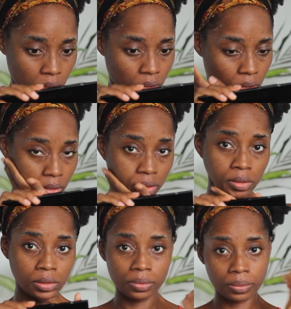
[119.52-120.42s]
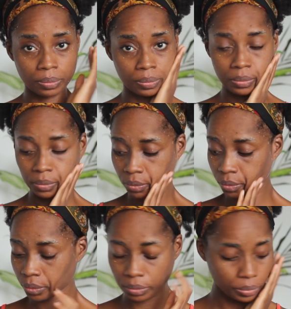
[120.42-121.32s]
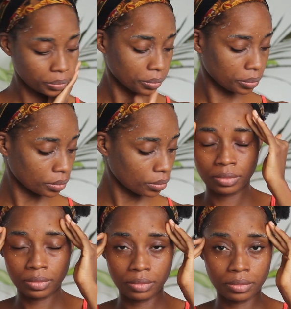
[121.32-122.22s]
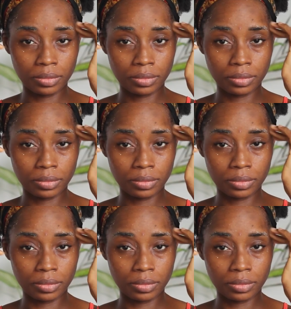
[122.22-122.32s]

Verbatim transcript: fais ce soin là les trous se resserrent. Donc